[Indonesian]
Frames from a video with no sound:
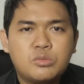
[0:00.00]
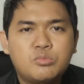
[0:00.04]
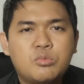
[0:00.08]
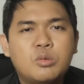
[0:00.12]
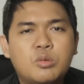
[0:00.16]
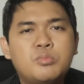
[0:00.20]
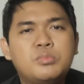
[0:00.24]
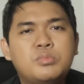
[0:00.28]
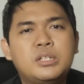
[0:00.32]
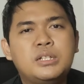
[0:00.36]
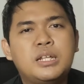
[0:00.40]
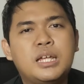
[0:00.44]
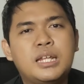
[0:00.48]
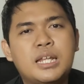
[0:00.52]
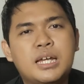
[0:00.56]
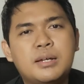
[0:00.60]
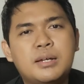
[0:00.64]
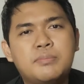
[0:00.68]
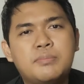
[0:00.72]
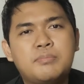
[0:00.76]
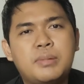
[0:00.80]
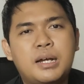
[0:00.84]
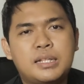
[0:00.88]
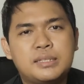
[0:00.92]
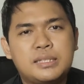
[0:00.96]
di dalam
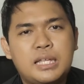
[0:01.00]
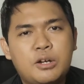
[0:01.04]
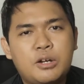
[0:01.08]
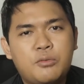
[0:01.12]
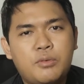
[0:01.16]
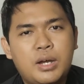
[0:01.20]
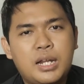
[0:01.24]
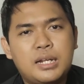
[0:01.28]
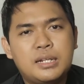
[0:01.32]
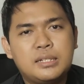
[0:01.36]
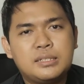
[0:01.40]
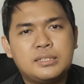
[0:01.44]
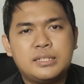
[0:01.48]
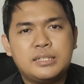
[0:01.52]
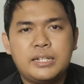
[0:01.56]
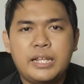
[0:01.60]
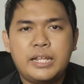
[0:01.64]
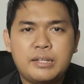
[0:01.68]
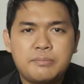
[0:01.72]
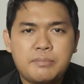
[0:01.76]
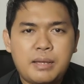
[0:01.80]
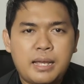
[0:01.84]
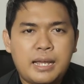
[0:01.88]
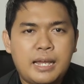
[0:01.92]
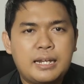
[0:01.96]
pengetahuan snack
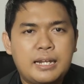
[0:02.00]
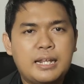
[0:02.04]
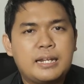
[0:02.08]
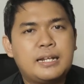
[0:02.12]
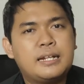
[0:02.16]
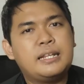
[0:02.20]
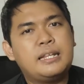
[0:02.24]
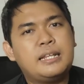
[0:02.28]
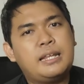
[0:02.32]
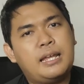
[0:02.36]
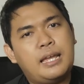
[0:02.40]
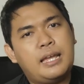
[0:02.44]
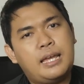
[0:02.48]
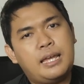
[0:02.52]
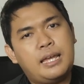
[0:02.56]
makanan ringan.